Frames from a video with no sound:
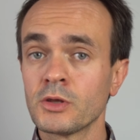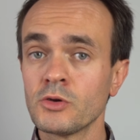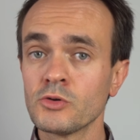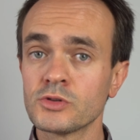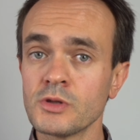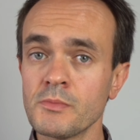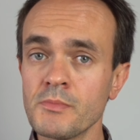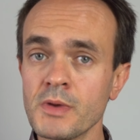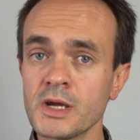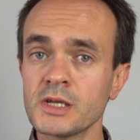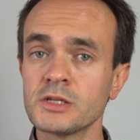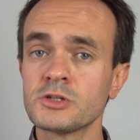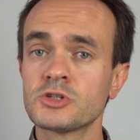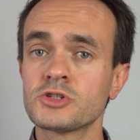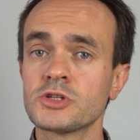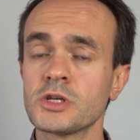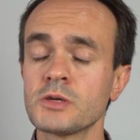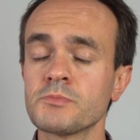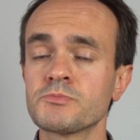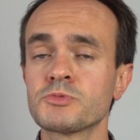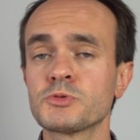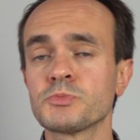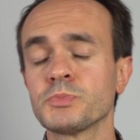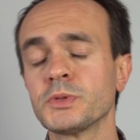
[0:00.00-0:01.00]
que eu também
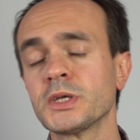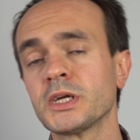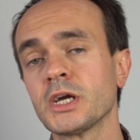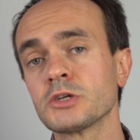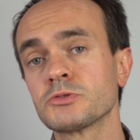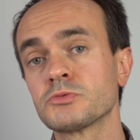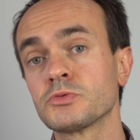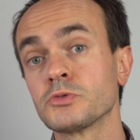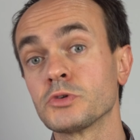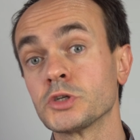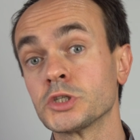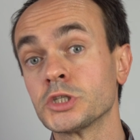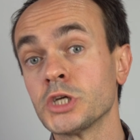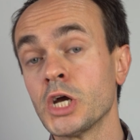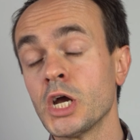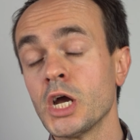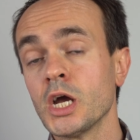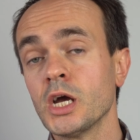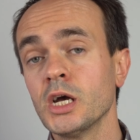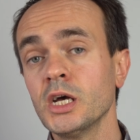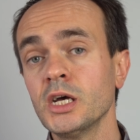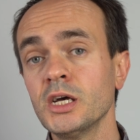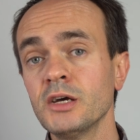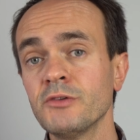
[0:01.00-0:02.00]
sempre explico às pessoas,
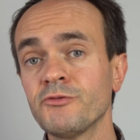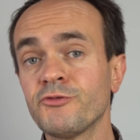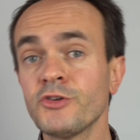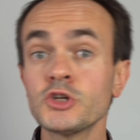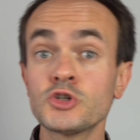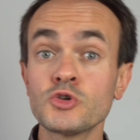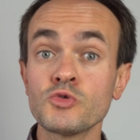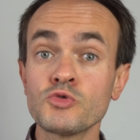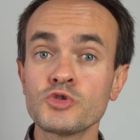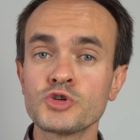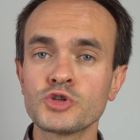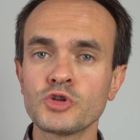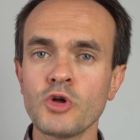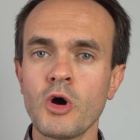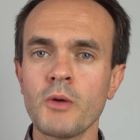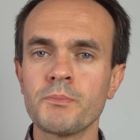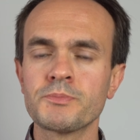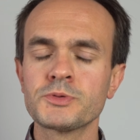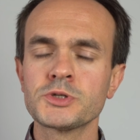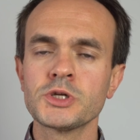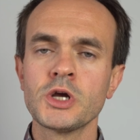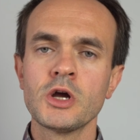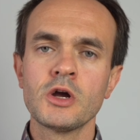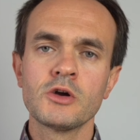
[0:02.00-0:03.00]
uh, vejam os
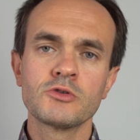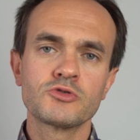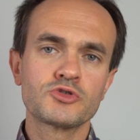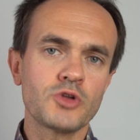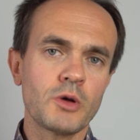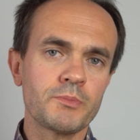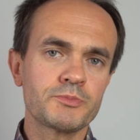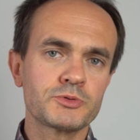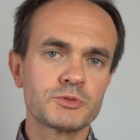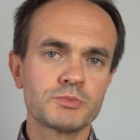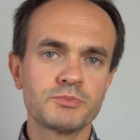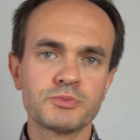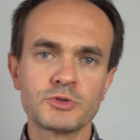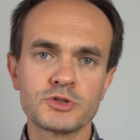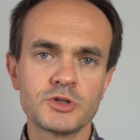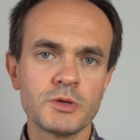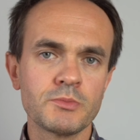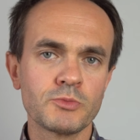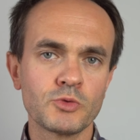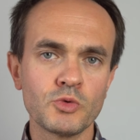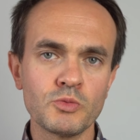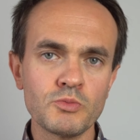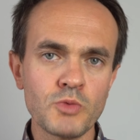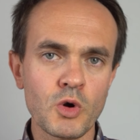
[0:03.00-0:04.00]
tops. Os tops, por
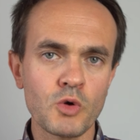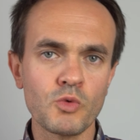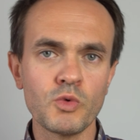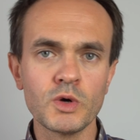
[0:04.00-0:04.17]
exemplo, como o